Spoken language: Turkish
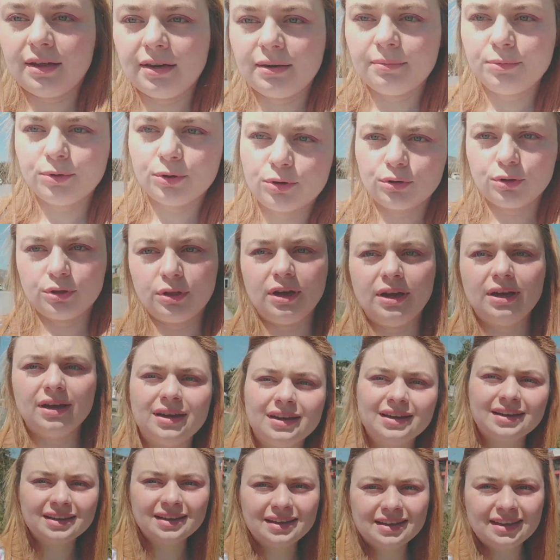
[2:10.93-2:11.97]
Elim yoruldu.
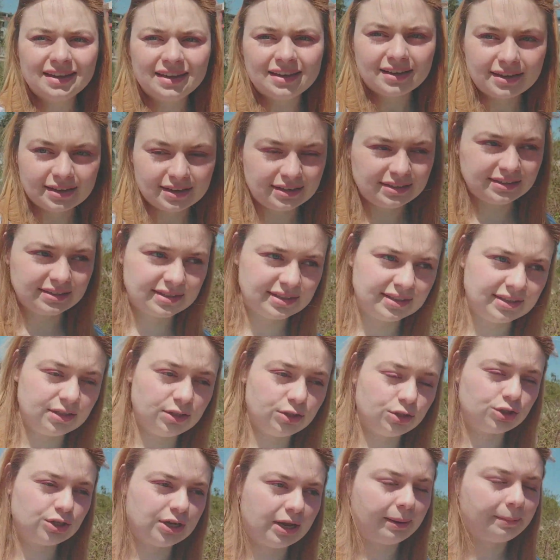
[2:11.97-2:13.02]
Gratis'e
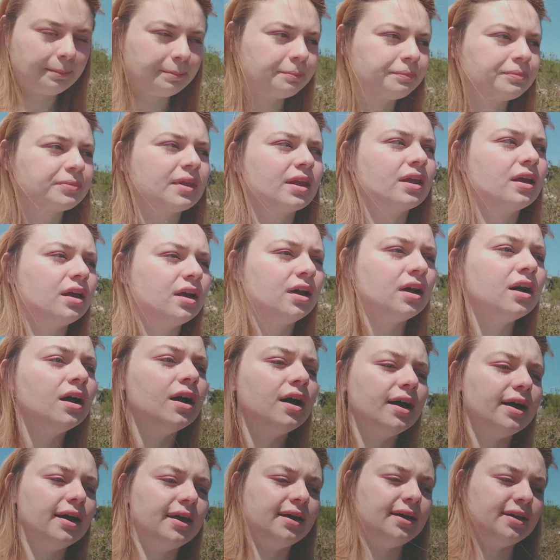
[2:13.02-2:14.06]
gideceğim.
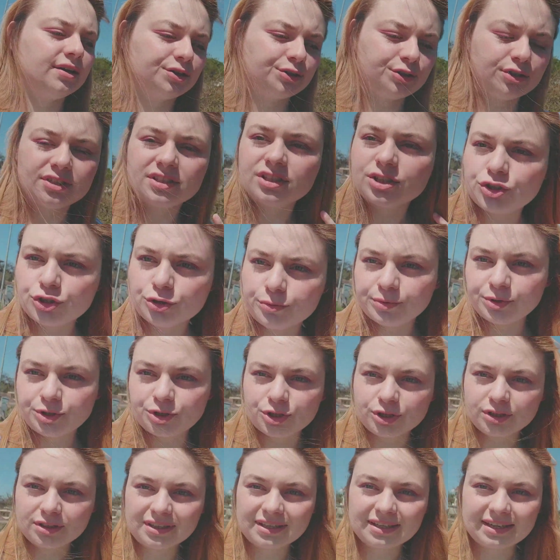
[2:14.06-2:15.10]
Ee, işte saçım
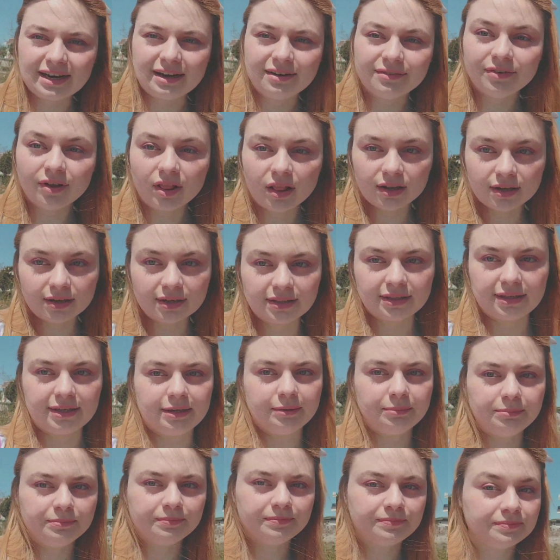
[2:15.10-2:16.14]
için krem falan
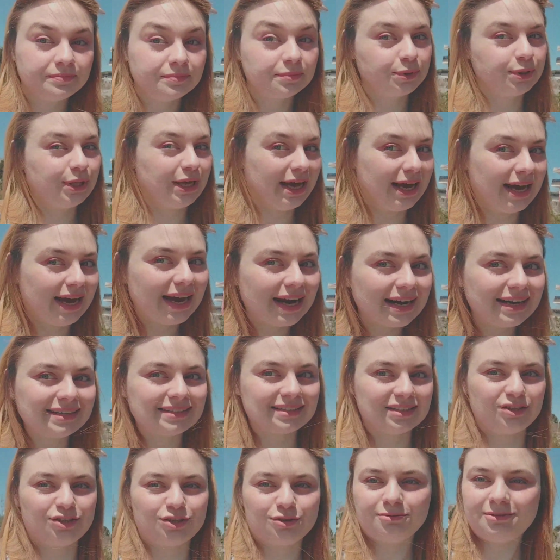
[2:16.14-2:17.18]
alırım. Buna
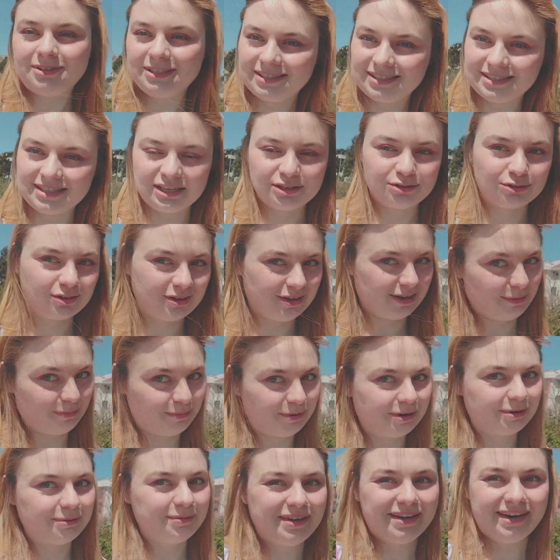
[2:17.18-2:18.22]
her saç ülkesinden sonra
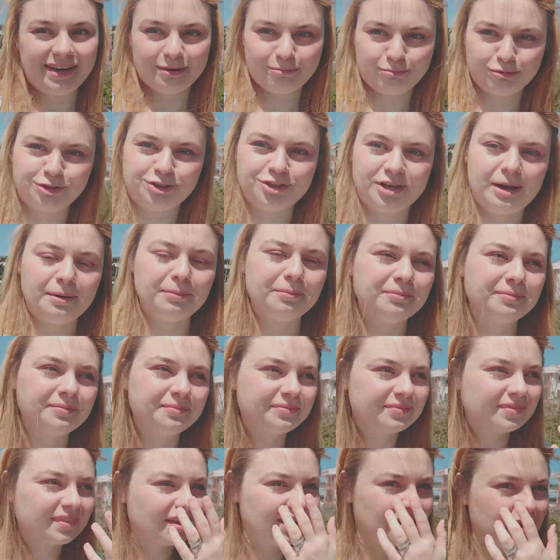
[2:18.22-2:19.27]
yaparım. Yine yapacağım.
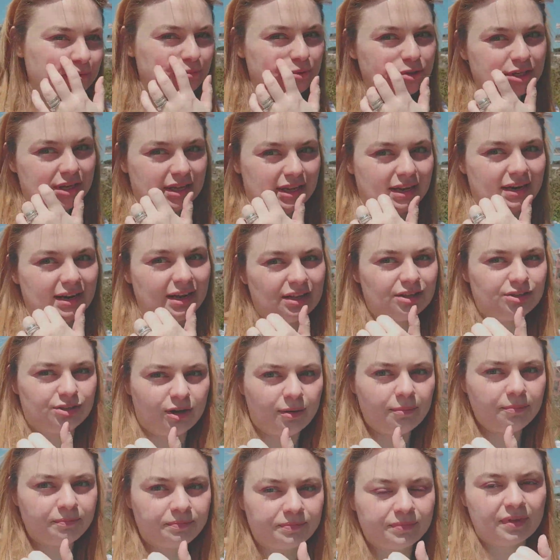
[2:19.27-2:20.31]
Bir şeyler
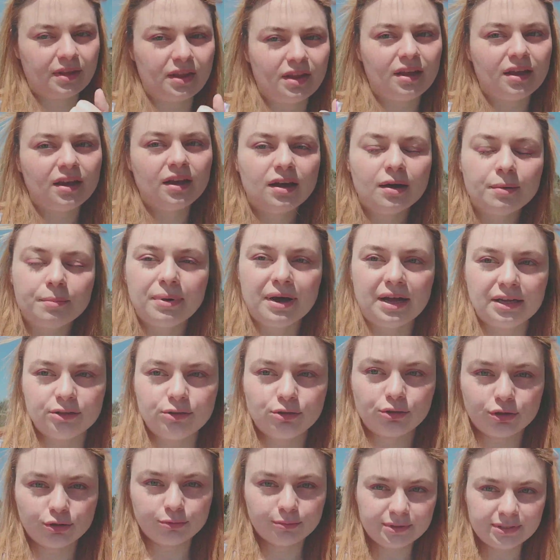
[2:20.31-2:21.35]
alacağım.
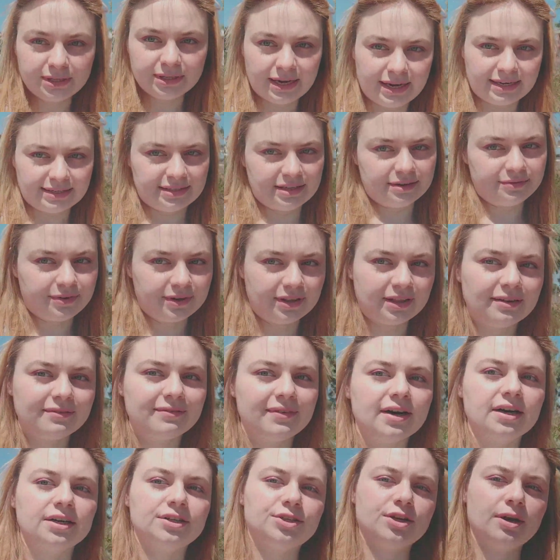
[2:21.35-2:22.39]
Pantolonumu terziye
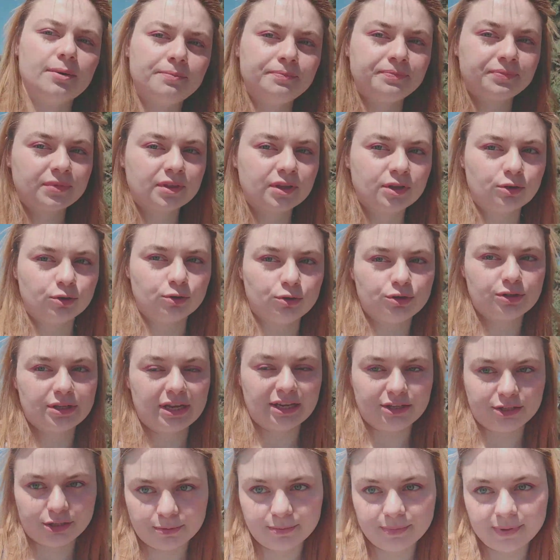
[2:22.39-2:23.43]
falan vereceğim. O
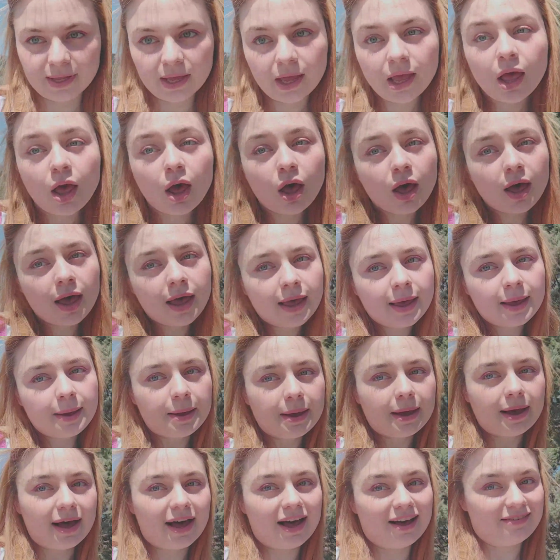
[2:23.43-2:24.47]
yüzden şimdi
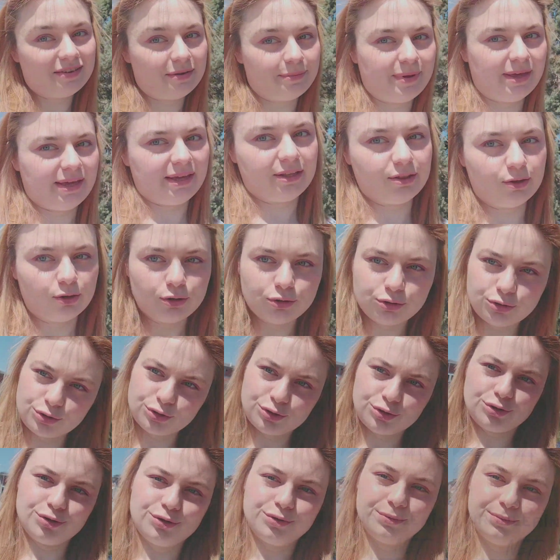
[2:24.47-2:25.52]
AVM'ye
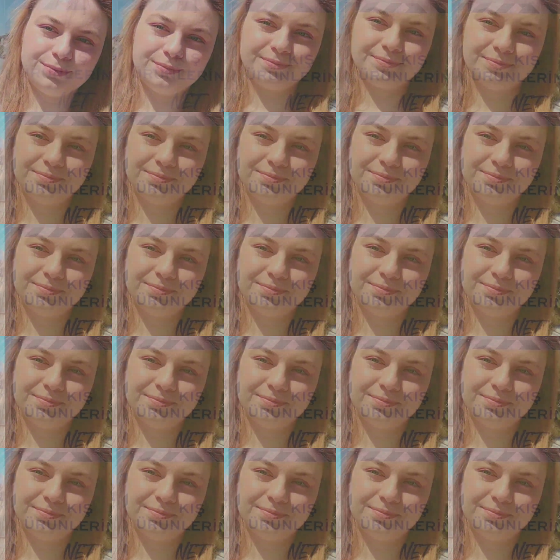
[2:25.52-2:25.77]
gidiyoruz.